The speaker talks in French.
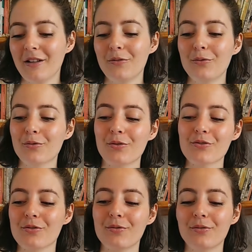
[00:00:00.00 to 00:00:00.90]
Donc
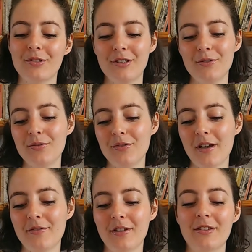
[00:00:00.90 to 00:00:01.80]
je continue
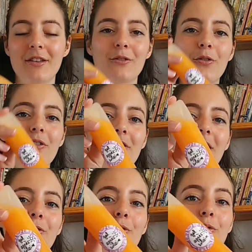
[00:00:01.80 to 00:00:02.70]
avec cette
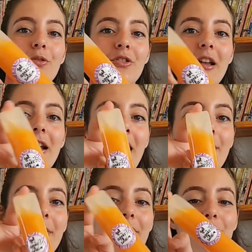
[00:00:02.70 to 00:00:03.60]
recette de gel
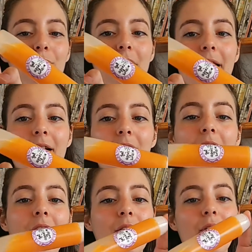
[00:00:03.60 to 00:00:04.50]
après solaire.
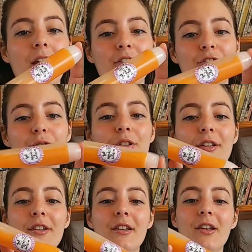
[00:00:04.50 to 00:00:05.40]
Voilà, j'ai eu
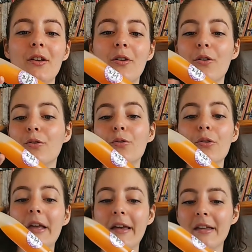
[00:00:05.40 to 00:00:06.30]
l'idée de, le
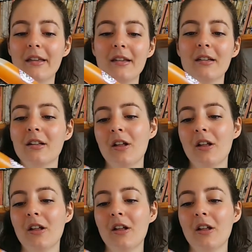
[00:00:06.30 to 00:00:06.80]
créer.